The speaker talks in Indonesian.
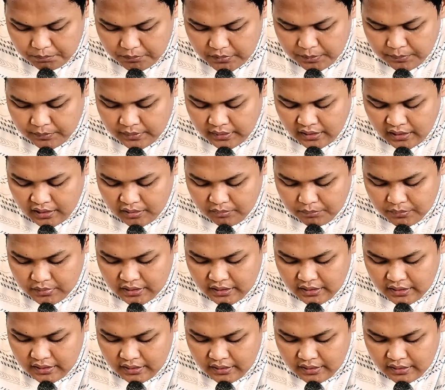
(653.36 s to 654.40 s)

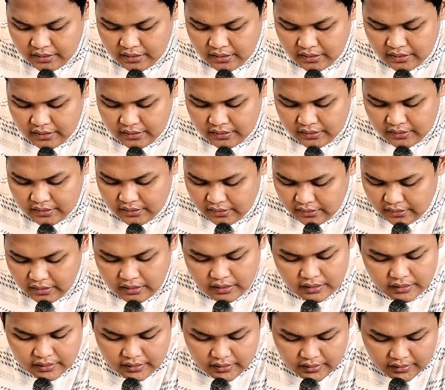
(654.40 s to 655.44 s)
bimahabbatihi dengan
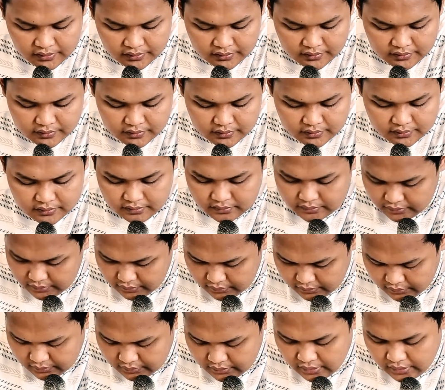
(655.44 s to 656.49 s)
cintanya
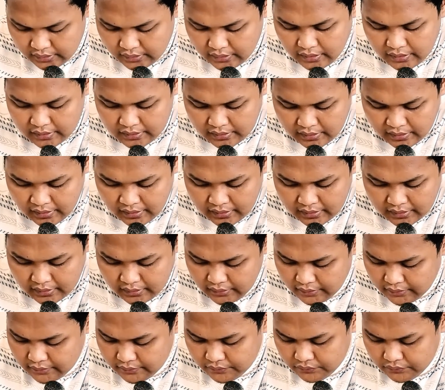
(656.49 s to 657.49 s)
cintanya ahad